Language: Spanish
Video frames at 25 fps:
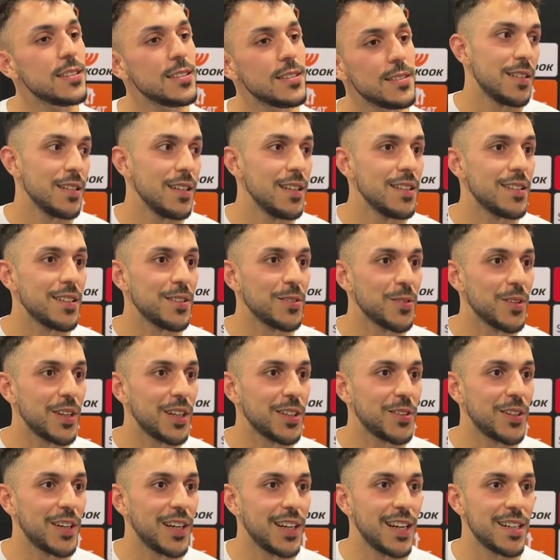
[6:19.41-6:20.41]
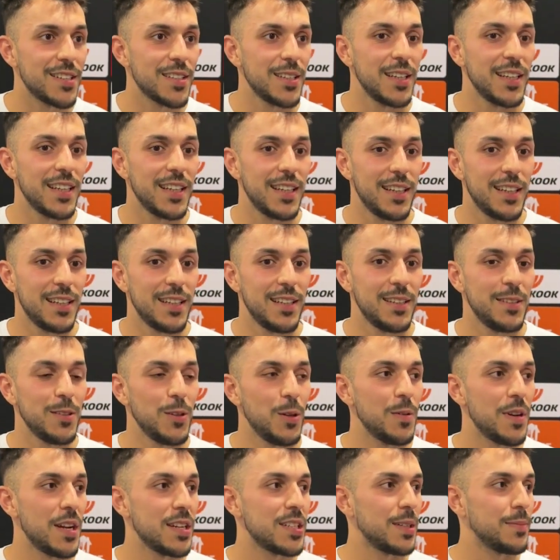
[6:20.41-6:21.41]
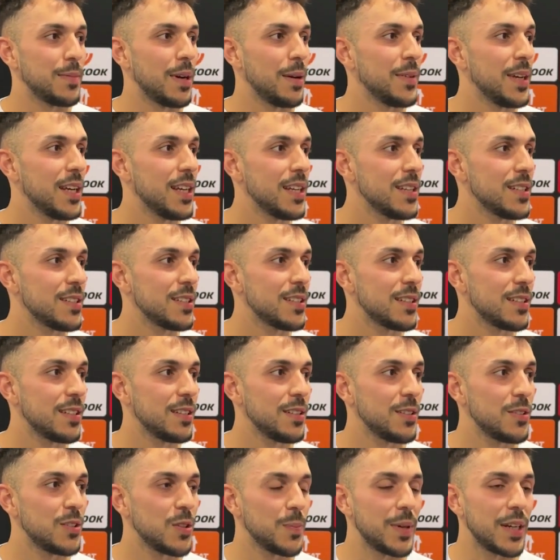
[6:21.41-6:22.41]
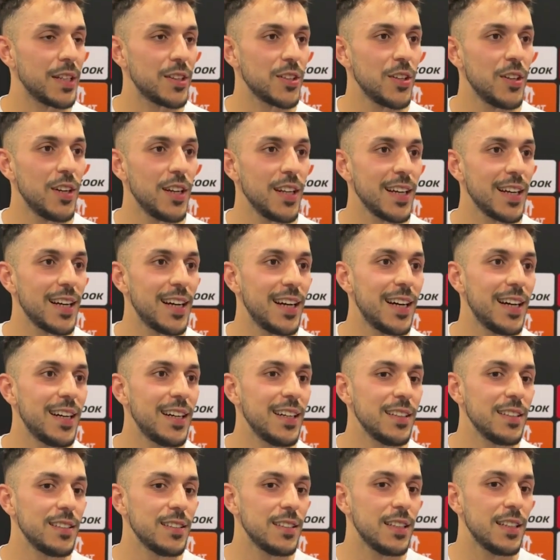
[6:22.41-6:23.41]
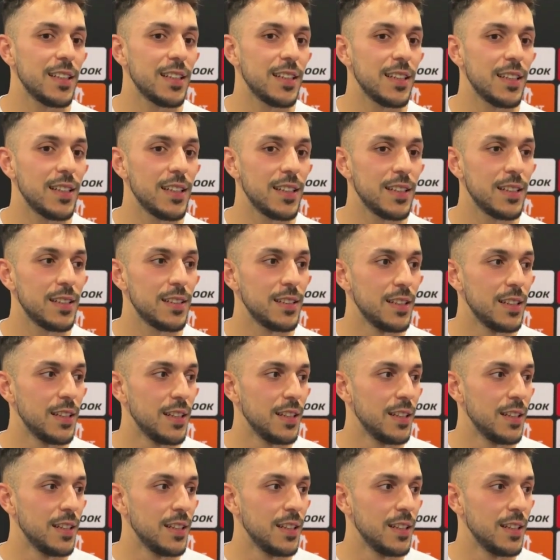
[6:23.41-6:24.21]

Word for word: Sí, sin duda, con ganas de volver a San Mamés, este partido de liga, eh,